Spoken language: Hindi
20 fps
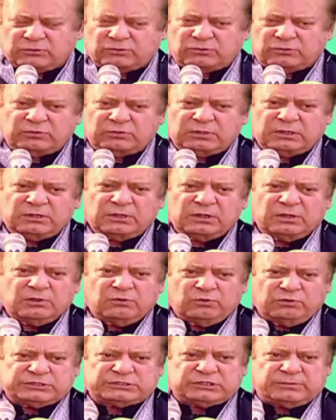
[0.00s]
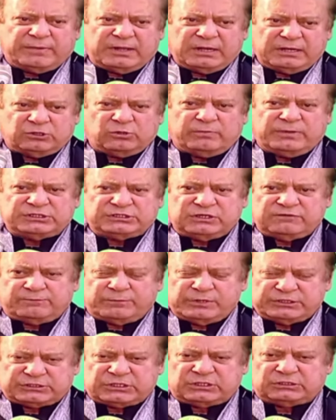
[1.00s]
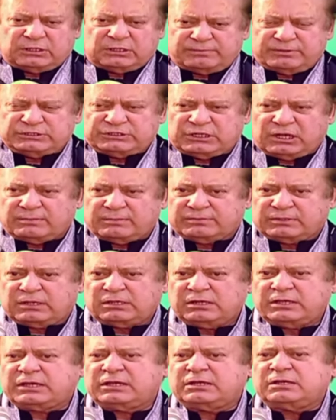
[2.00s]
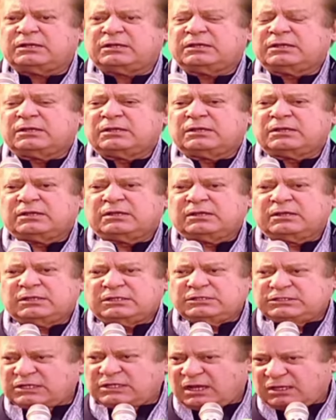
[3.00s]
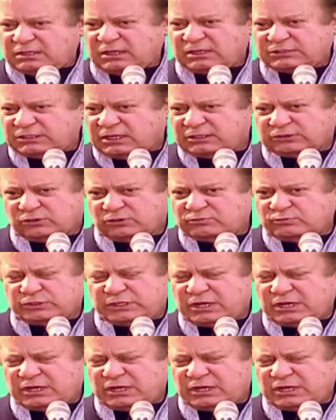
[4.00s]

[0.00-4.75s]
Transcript: तवील मशावरती इजलास में आइंदा बजट में अवाम को हर मुमकिन रिलीफ देने के इकदाम की